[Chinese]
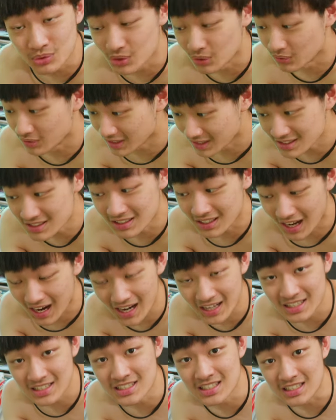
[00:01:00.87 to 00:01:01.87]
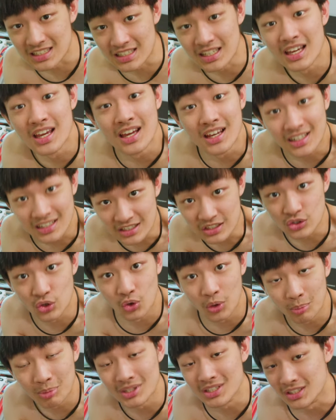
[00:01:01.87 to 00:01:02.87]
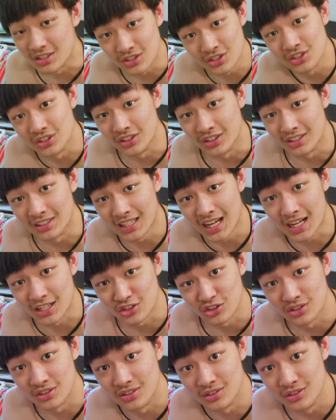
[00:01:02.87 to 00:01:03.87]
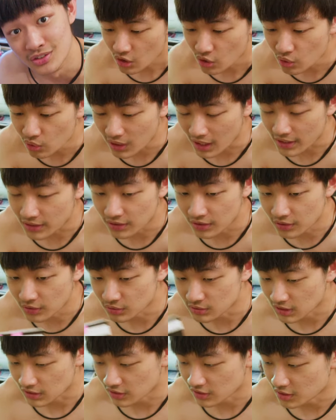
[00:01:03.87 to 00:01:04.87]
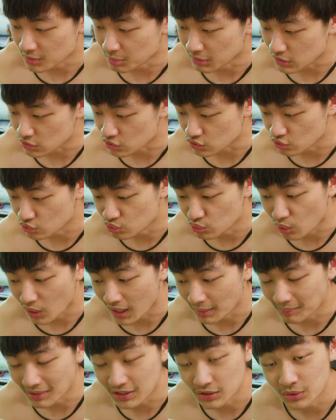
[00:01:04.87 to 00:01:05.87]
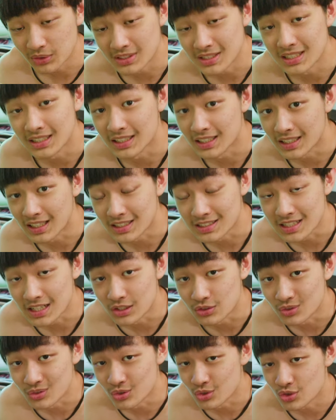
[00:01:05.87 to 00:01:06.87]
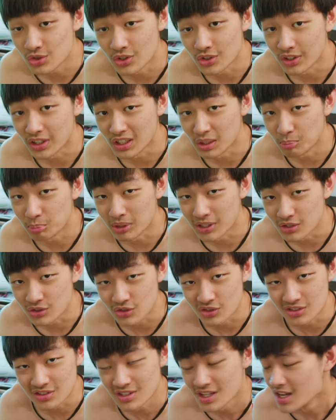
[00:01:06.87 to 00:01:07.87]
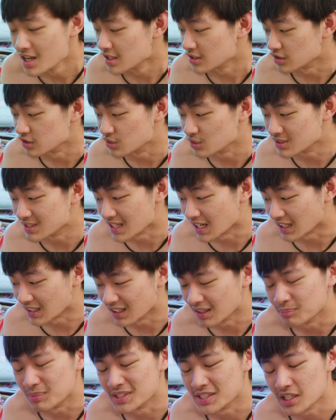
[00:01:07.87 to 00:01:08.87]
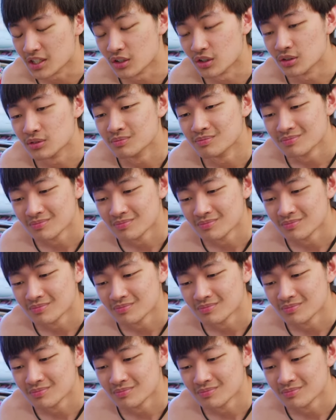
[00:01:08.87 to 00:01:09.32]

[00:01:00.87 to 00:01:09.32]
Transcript: 骤跟着它一起。你就会变成摄影大师。那后来也有找到一本书，我还蛮推荐给大家，就是《摄影的本质》，这就讲了比较